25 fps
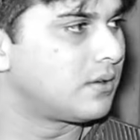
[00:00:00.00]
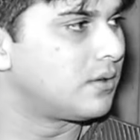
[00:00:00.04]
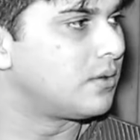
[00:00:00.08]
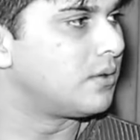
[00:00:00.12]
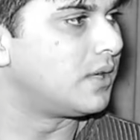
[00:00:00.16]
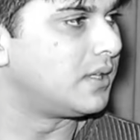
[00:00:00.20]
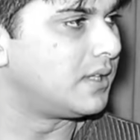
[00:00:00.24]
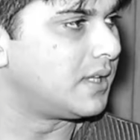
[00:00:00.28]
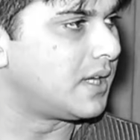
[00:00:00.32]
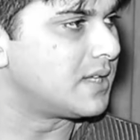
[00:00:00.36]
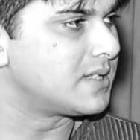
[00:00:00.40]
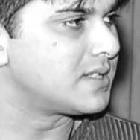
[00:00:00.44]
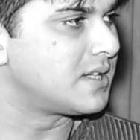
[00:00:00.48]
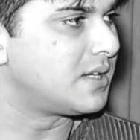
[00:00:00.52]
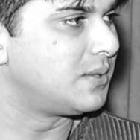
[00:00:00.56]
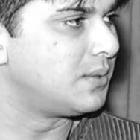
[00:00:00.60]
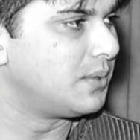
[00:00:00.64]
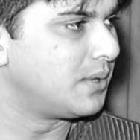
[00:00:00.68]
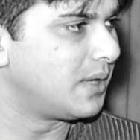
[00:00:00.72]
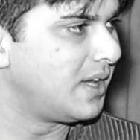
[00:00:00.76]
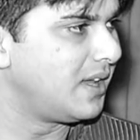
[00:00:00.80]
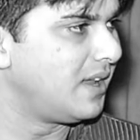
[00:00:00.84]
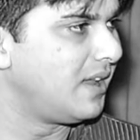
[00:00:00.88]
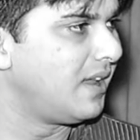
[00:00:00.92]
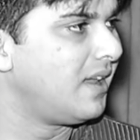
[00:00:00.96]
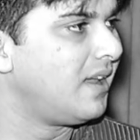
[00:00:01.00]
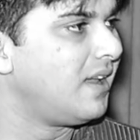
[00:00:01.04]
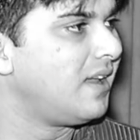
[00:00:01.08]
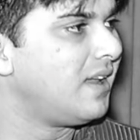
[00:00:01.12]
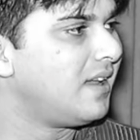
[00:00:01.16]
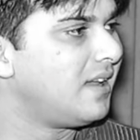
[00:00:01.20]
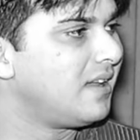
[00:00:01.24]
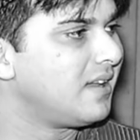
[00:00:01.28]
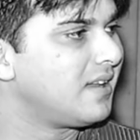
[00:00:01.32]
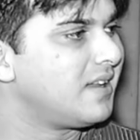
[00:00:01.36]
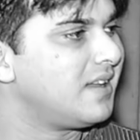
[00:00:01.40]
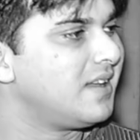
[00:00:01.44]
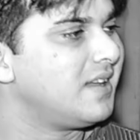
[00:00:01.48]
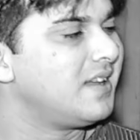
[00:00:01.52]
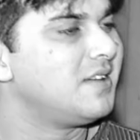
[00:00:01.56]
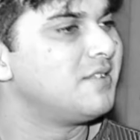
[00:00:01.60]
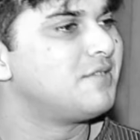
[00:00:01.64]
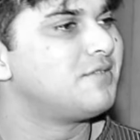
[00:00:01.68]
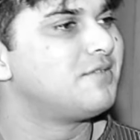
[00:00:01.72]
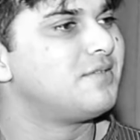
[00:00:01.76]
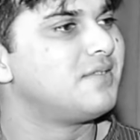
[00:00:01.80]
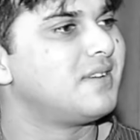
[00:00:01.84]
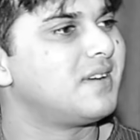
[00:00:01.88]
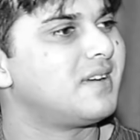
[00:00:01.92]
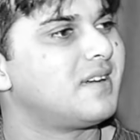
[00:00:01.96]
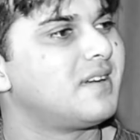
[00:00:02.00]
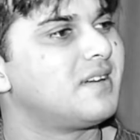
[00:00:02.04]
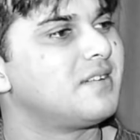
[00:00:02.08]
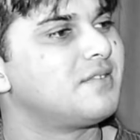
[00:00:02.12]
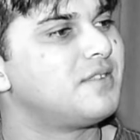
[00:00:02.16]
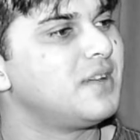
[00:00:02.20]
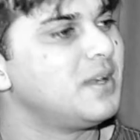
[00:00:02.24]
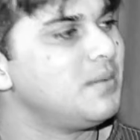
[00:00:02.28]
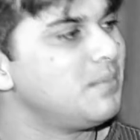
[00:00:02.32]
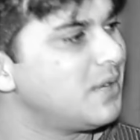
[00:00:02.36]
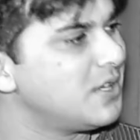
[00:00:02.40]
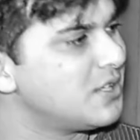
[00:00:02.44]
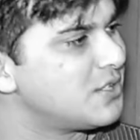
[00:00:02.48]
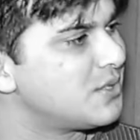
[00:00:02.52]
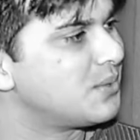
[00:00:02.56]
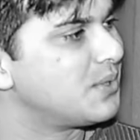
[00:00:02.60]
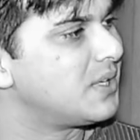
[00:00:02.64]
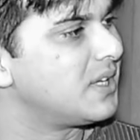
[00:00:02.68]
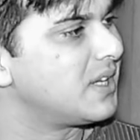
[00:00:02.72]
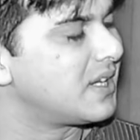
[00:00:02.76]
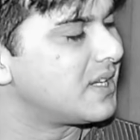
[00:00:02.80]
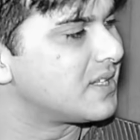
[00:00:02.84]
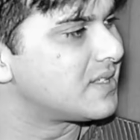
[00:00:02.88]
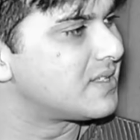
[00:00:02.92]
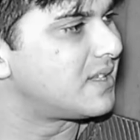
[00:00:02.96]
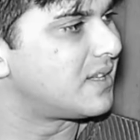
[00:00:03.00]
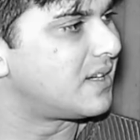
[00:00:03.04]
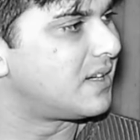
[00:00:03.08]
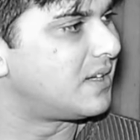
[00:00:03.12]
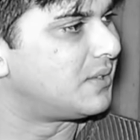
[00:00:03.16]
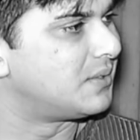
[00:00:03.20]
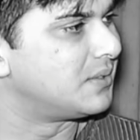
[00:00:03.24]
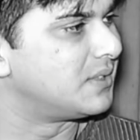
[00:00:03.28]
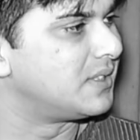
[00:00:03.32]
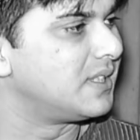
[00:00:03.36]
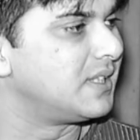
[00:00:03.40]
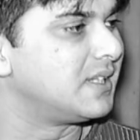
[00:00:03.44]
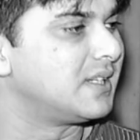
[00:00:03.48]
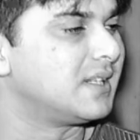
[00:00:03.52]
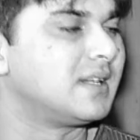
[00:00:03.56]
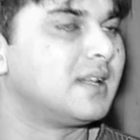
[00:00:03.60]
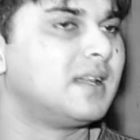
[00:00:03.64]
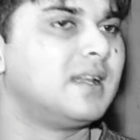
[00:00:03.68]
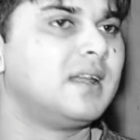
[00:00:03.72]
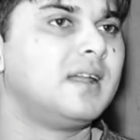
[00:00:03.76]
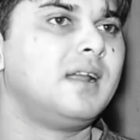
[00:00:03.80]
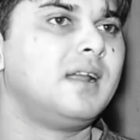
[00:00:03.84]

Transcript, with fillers: को अंदाज़ा हो गई कि फिल्म की शूटिंग किस तरह होती है